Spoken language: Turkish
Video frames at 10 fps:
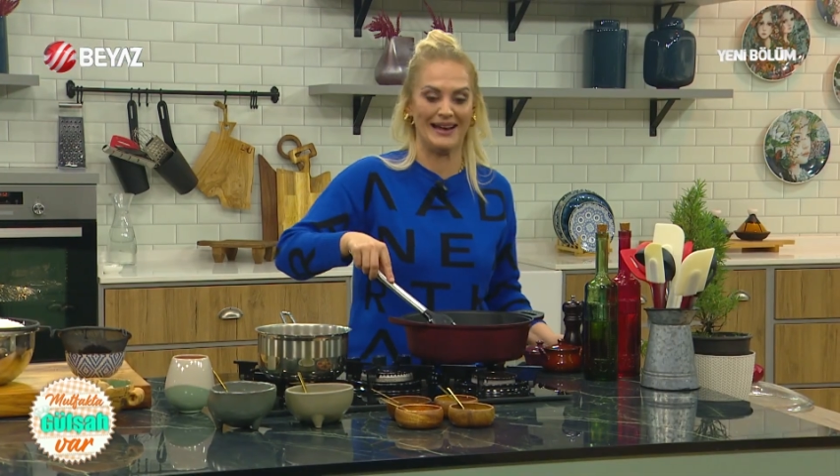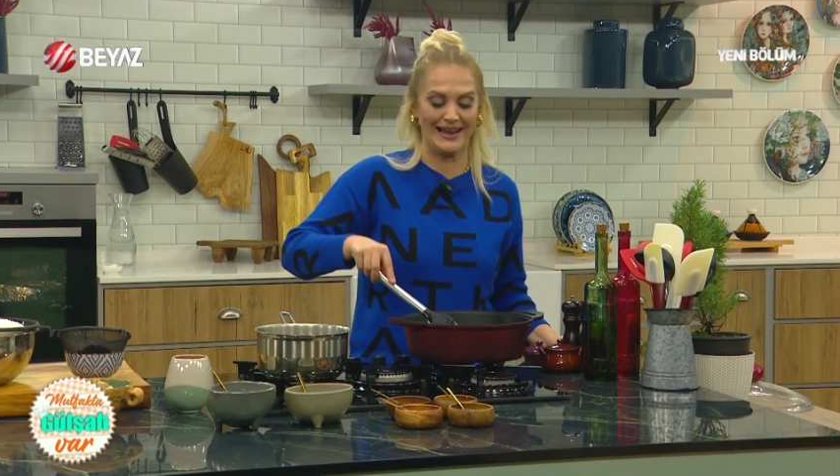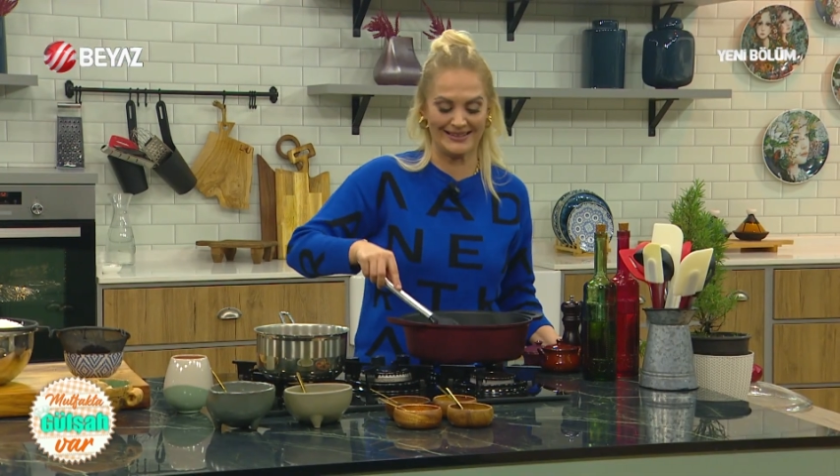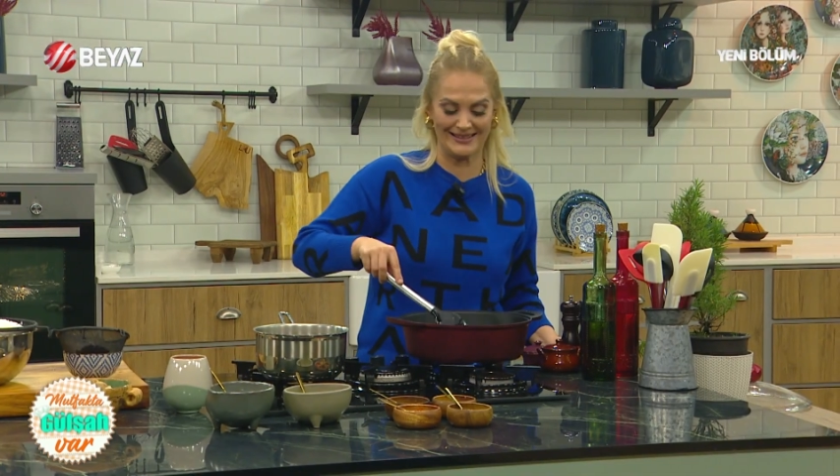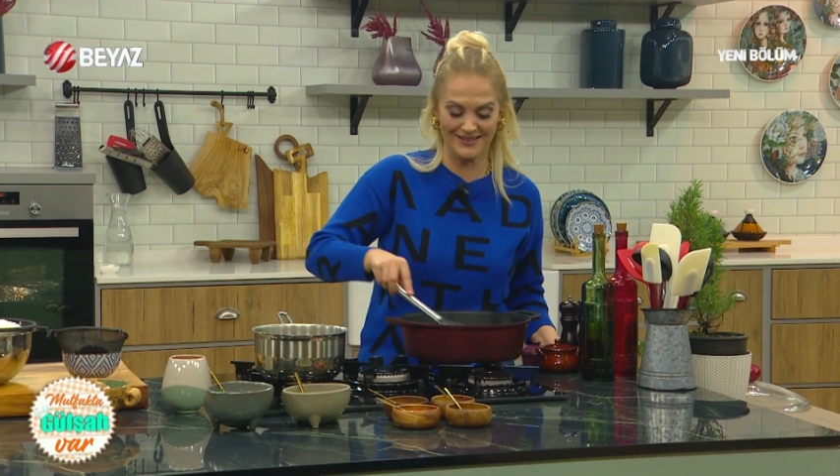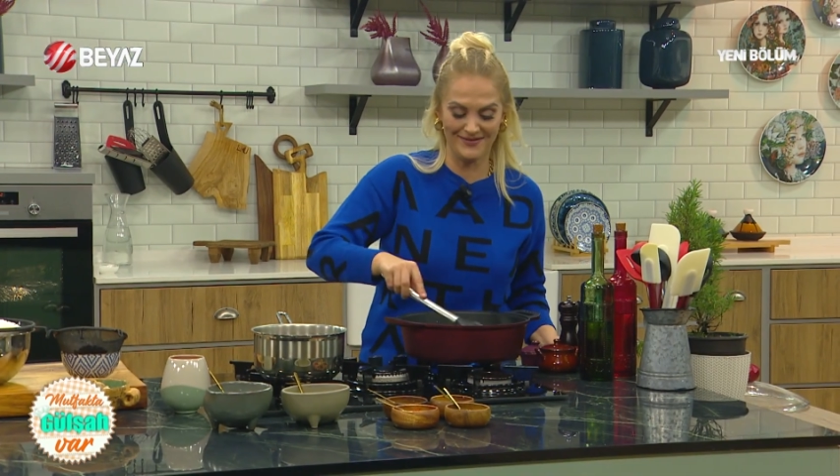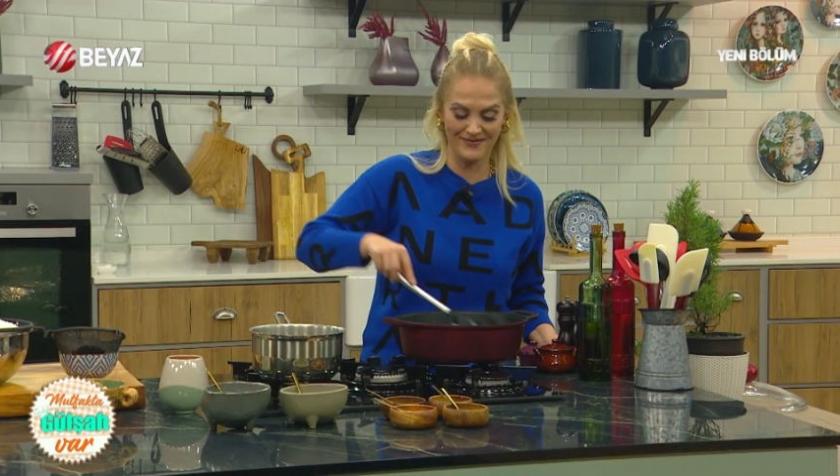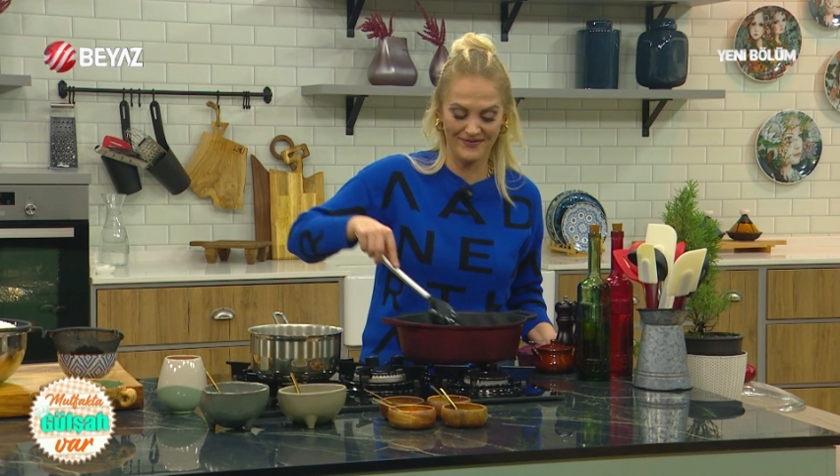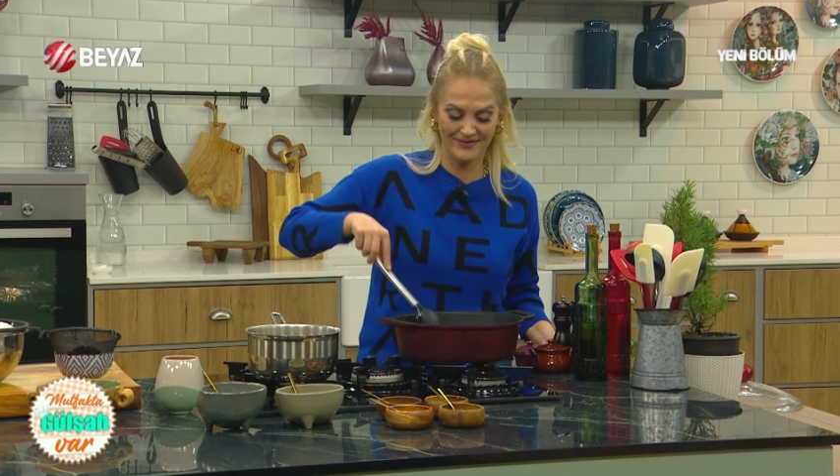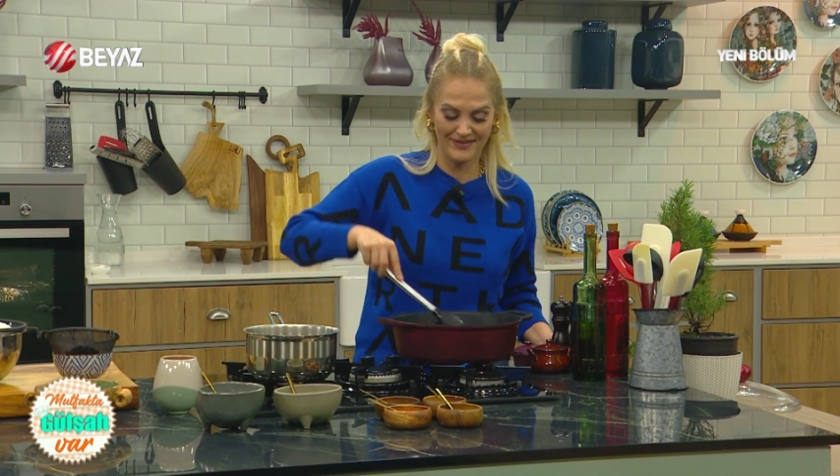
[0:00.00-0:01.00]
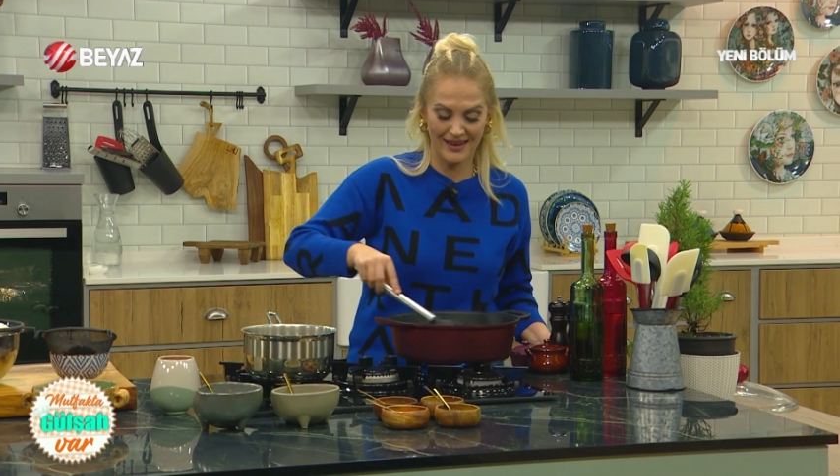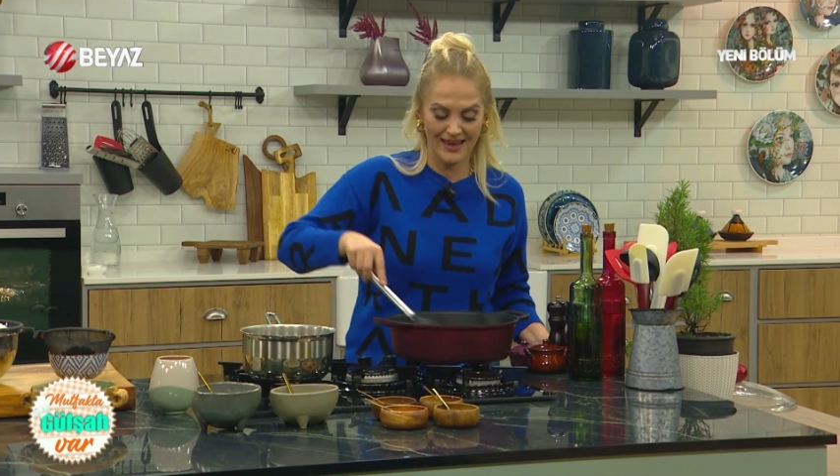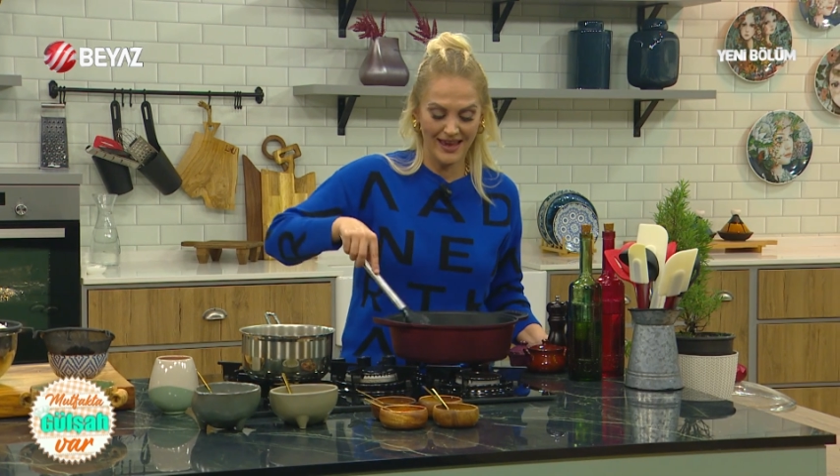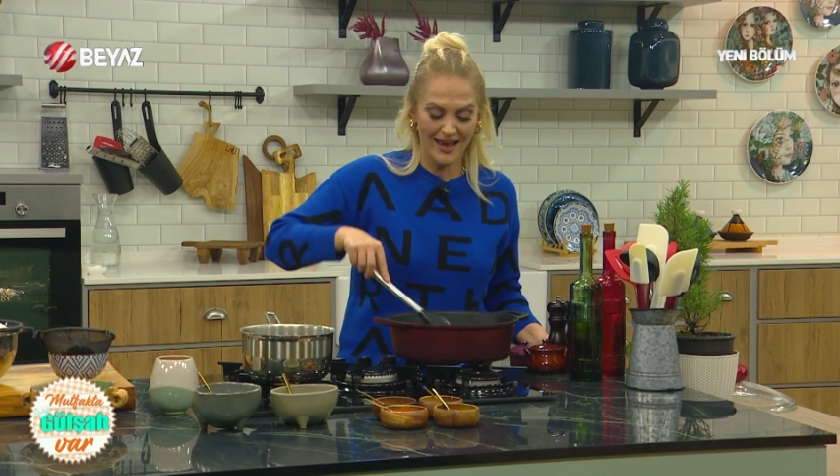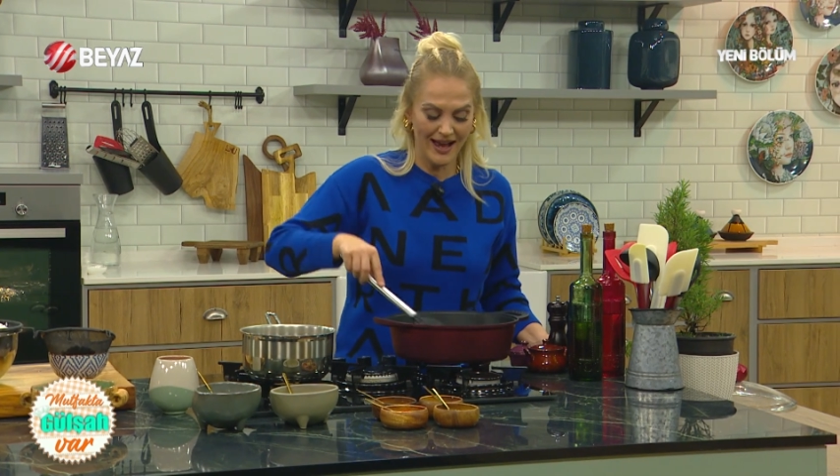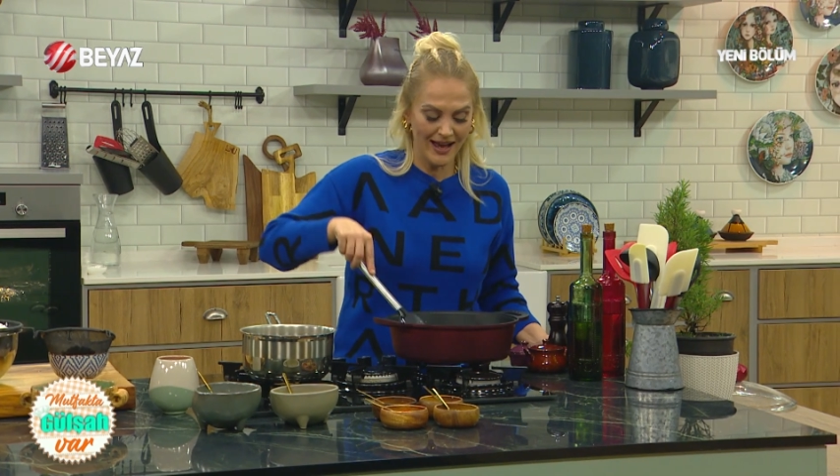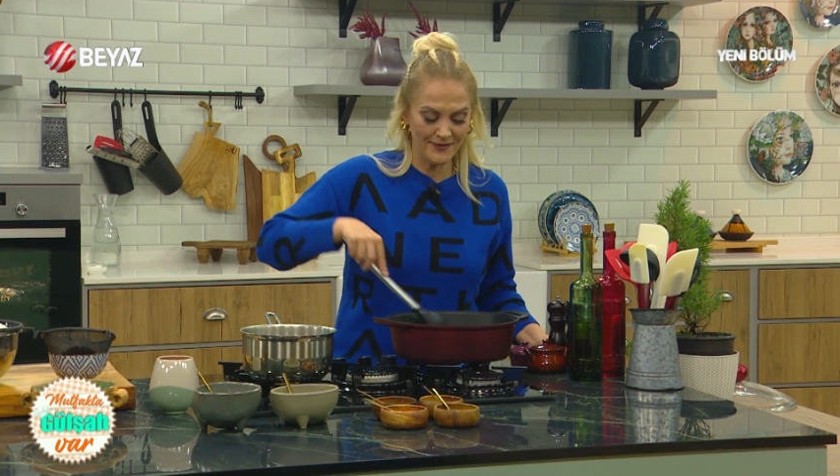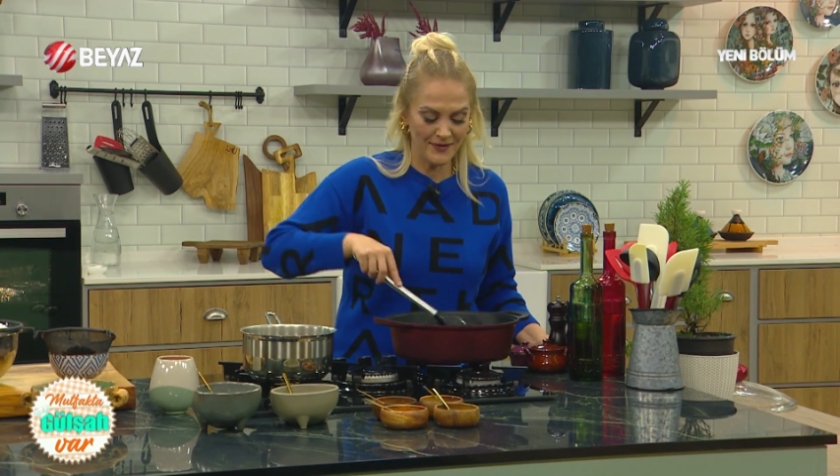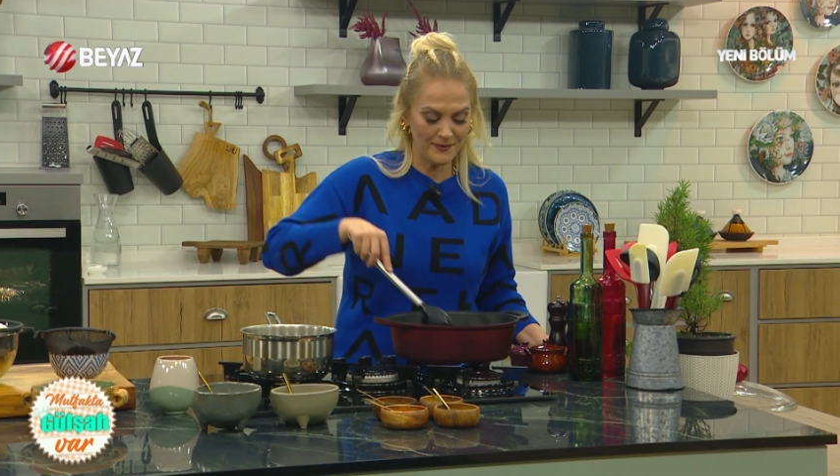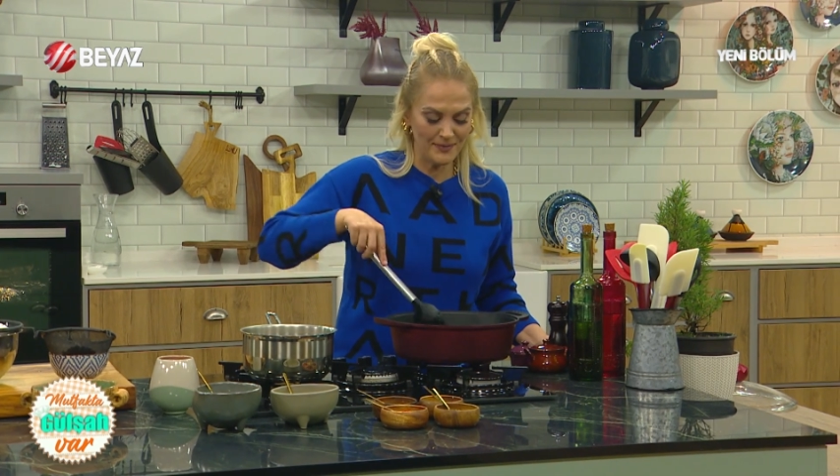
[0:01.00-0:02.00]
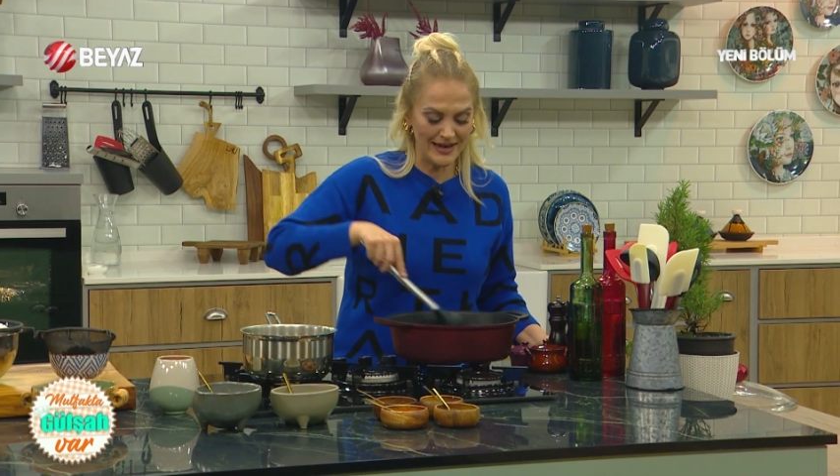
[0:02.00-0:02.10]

bıraktım. Hafif